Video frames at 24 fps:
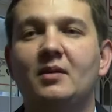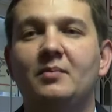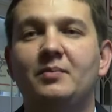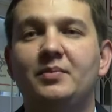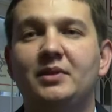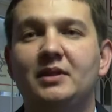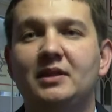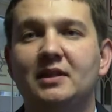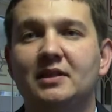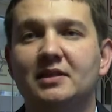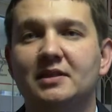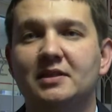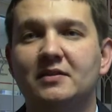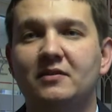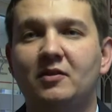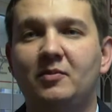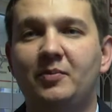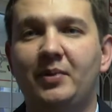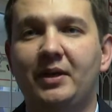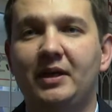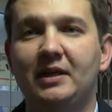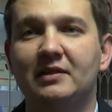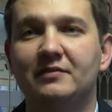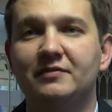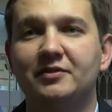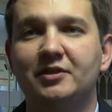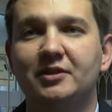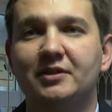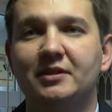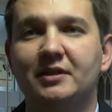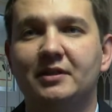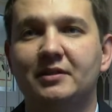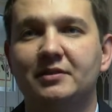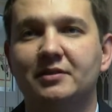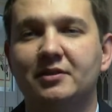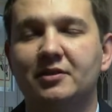15 апреля в
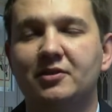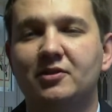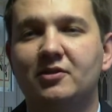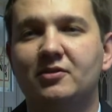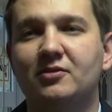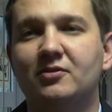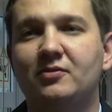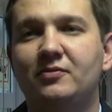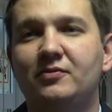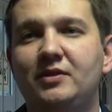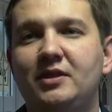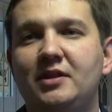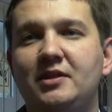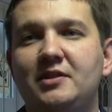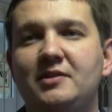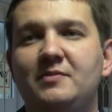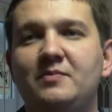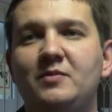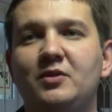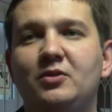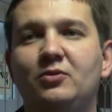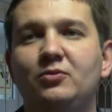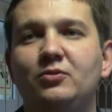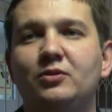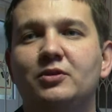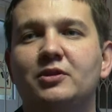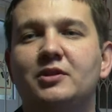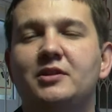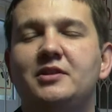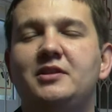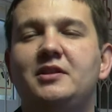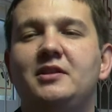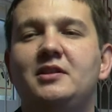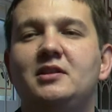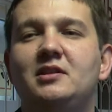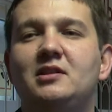14 часов 10 минут
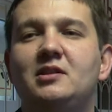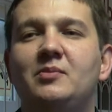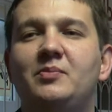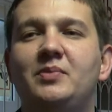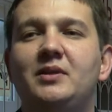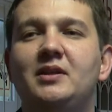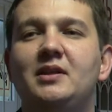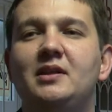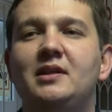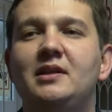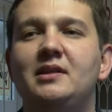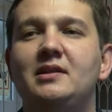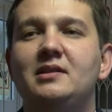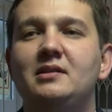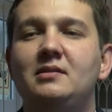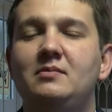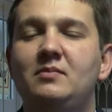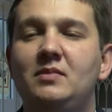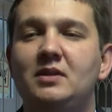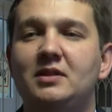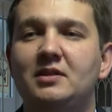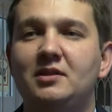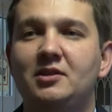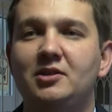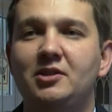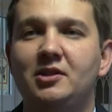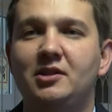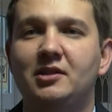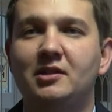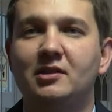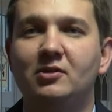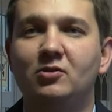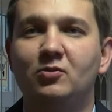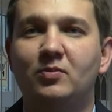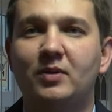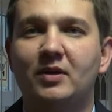65-летний местный
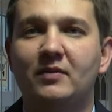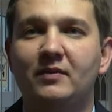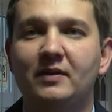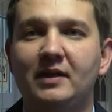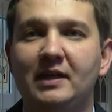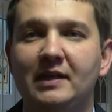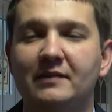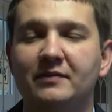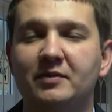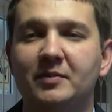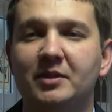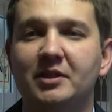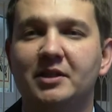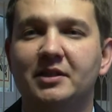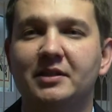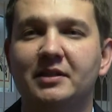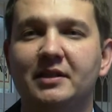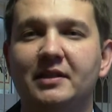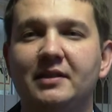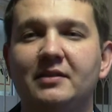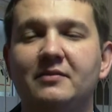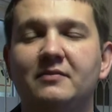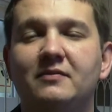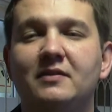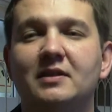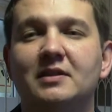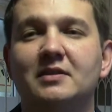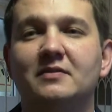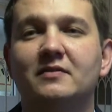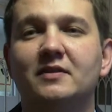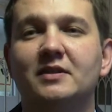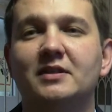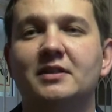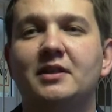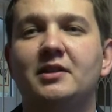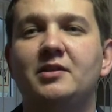житель, управляя автомашиной
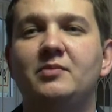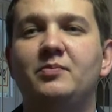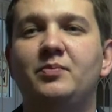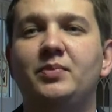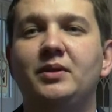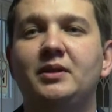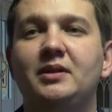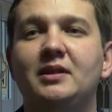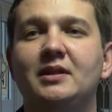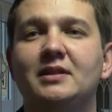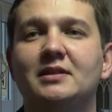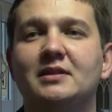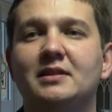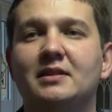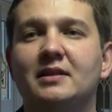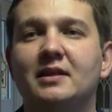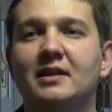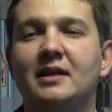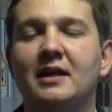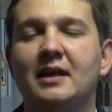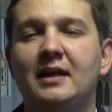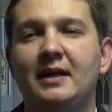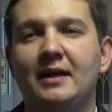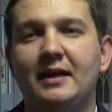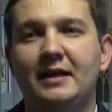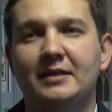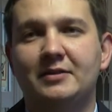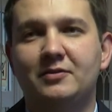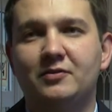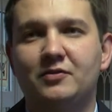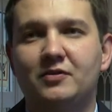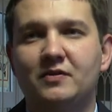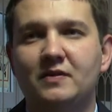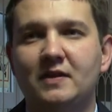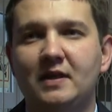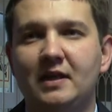ВАЗ-2115,
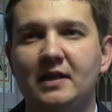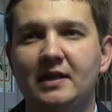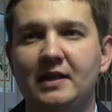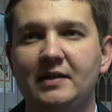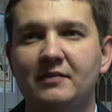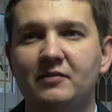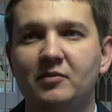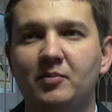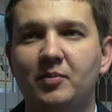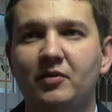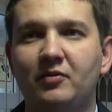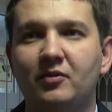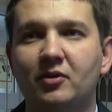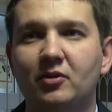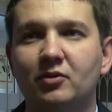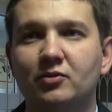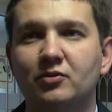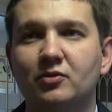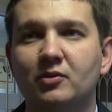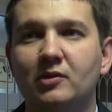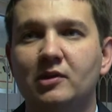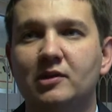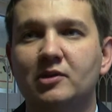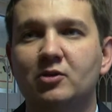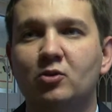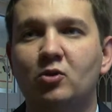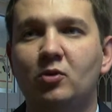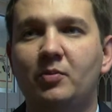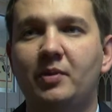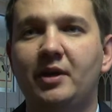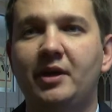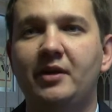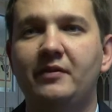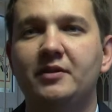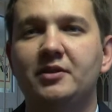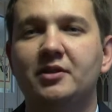осуществляя левый поворот с улицы
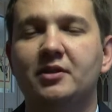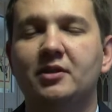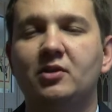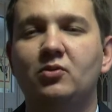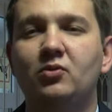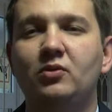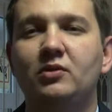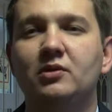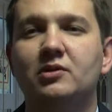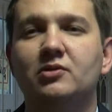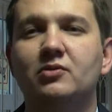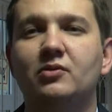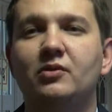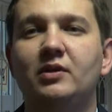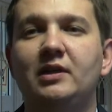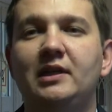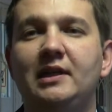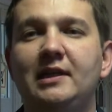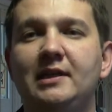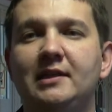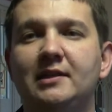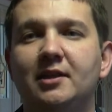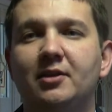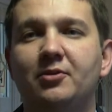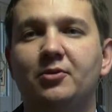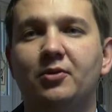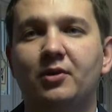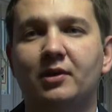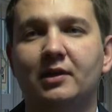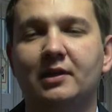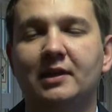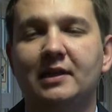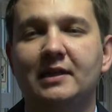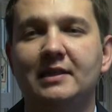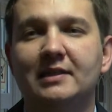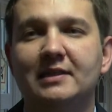Губаревича на улицу Ленина
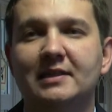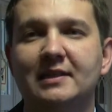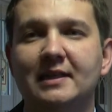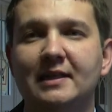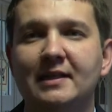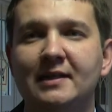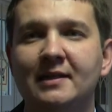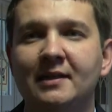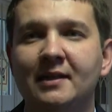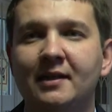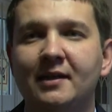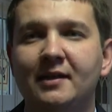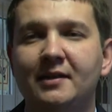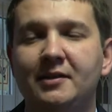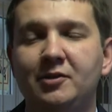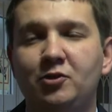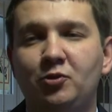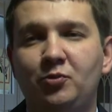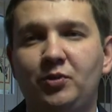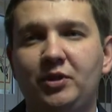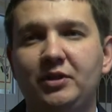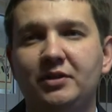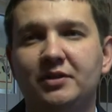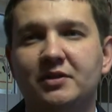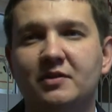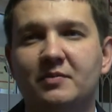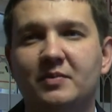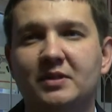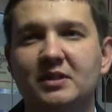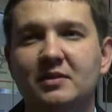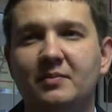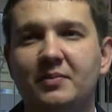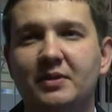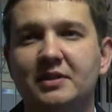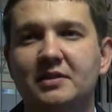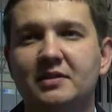города Элиста, не убедился в
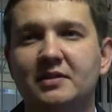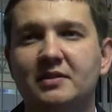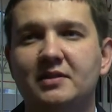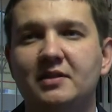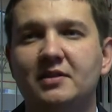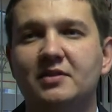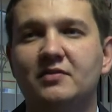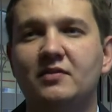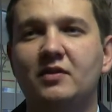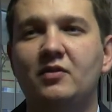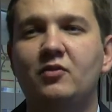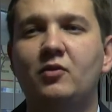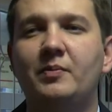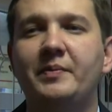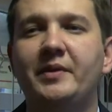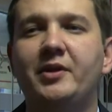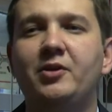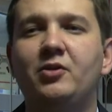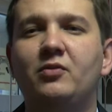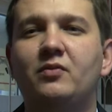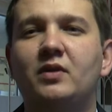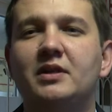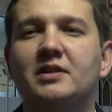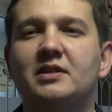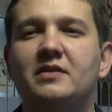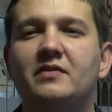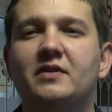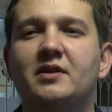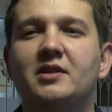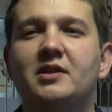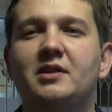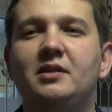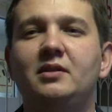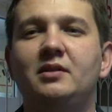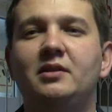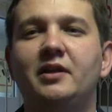безопасности своего маневра и
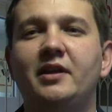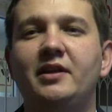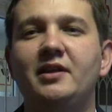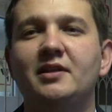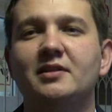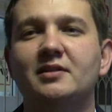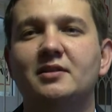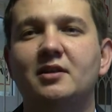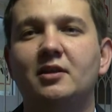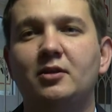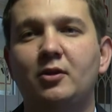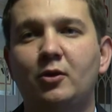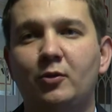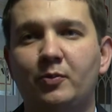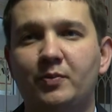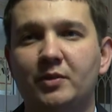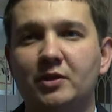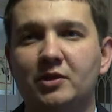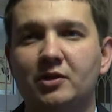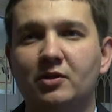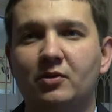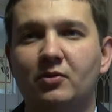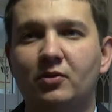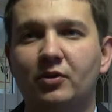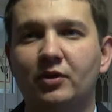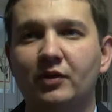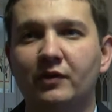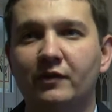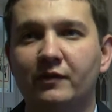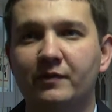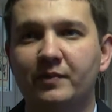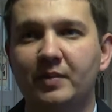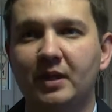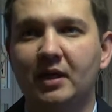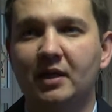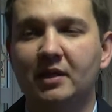совершил наезд на трех пешеходов,
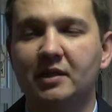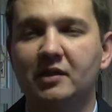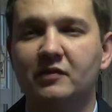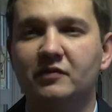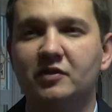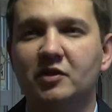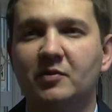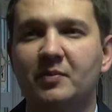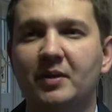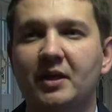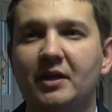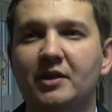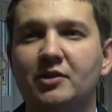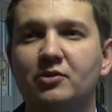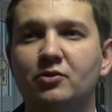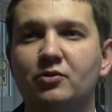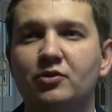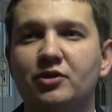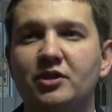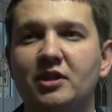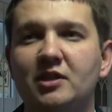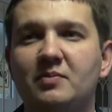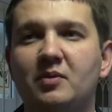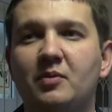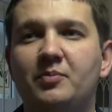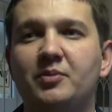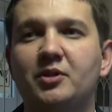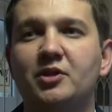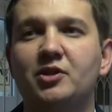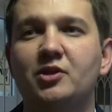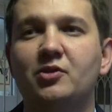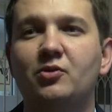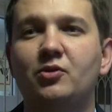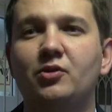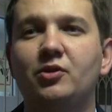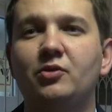переходивших проезжую часть по
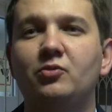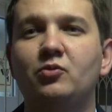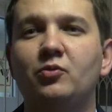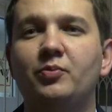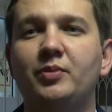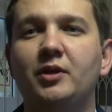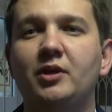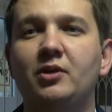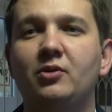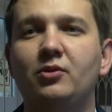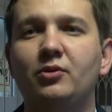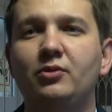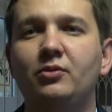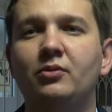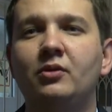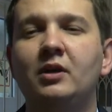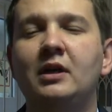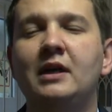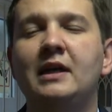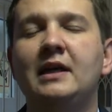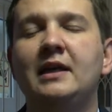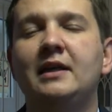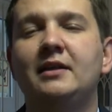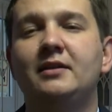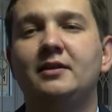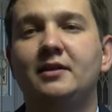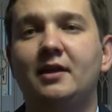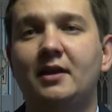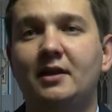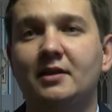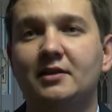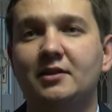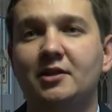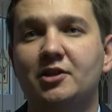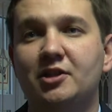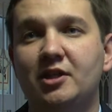пешеходному переходу на
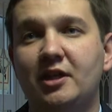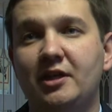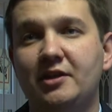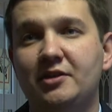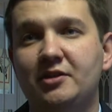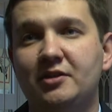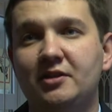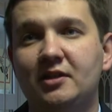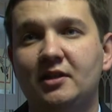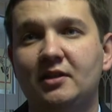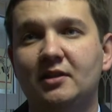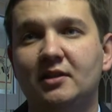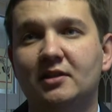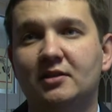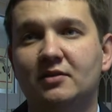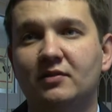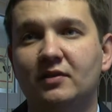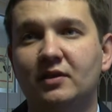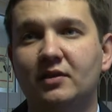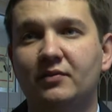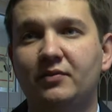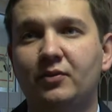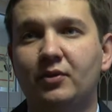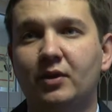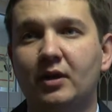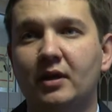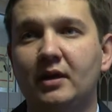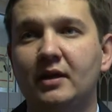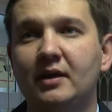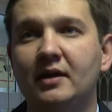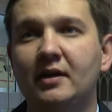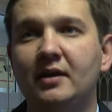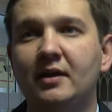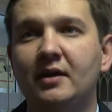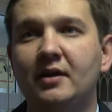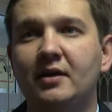разрешающий сигнал светофора.
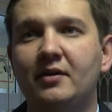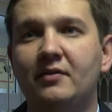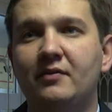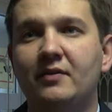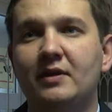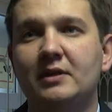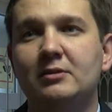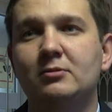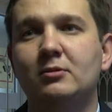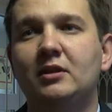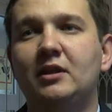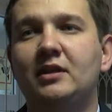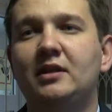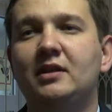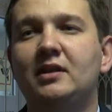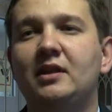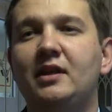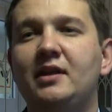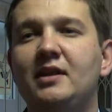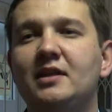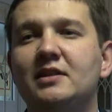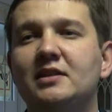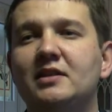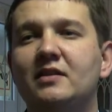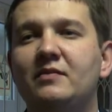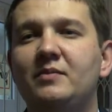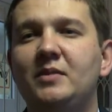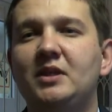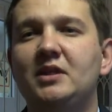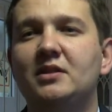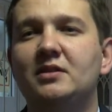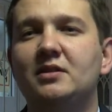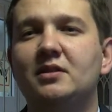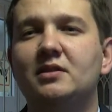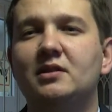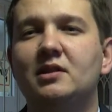В результате наезда в
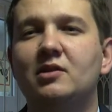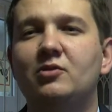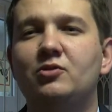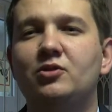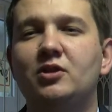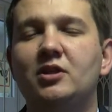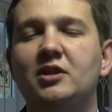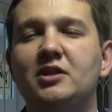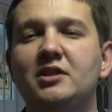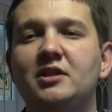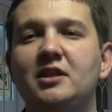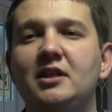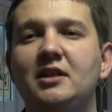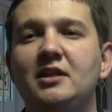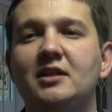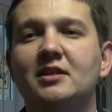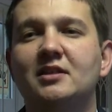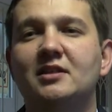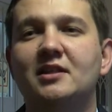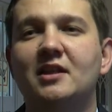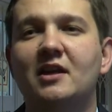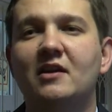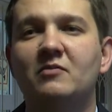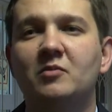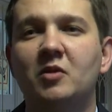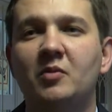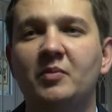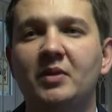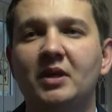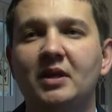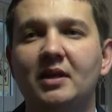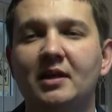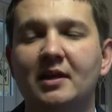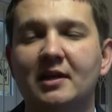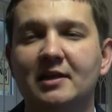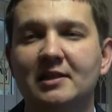медицинское учреждение с
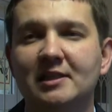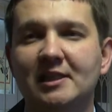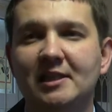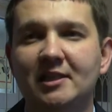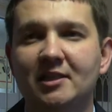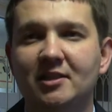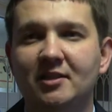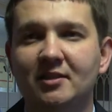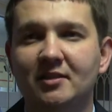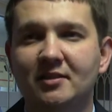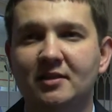травмами различной